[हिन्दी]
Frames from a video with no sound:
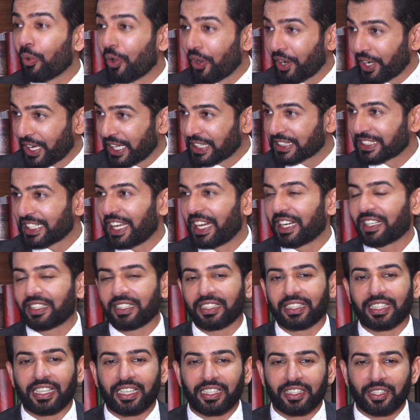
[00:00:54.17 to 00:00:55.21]
want as an
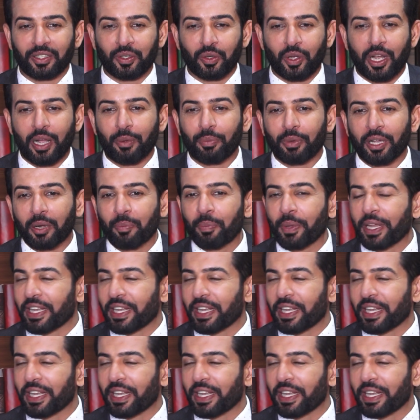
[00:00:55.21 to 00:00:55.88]
actor that you know आप घर